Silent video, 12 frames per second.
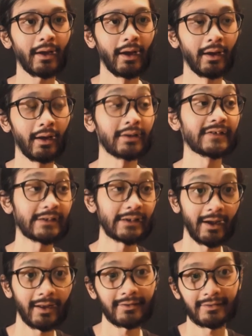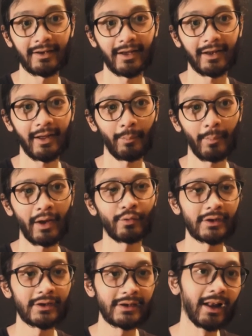Uh, kesian dengan apa yang
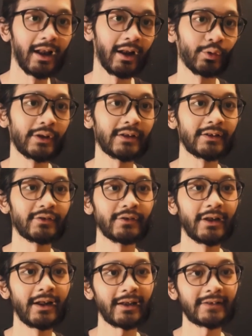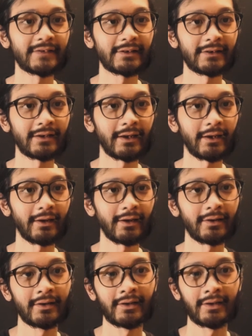udah dia laluin gitu dan hasilnya ya
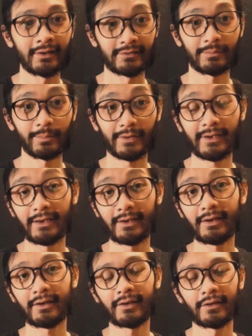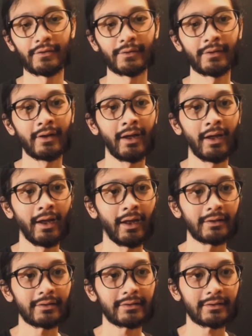seperti ini gitu.
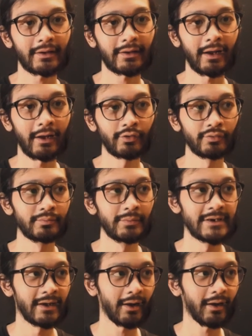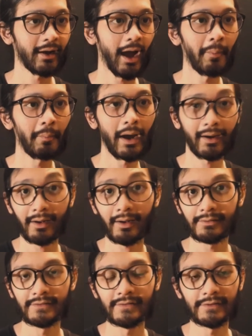Terlalu banyak
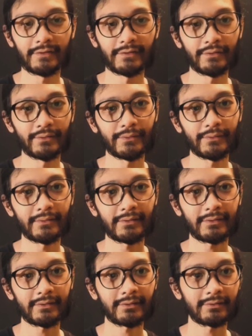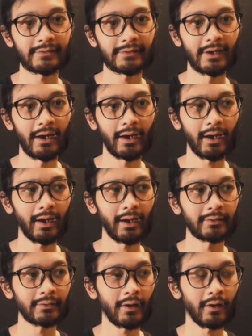amarah di situ.
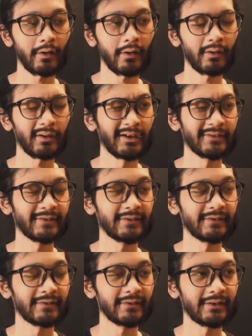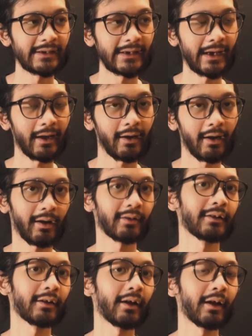Sedangkan kalau dari sisi
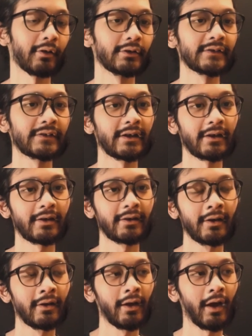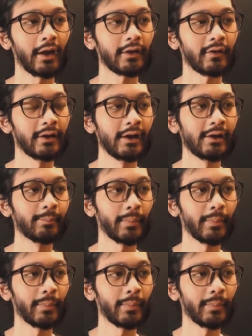karakter Eloise ya, atau dari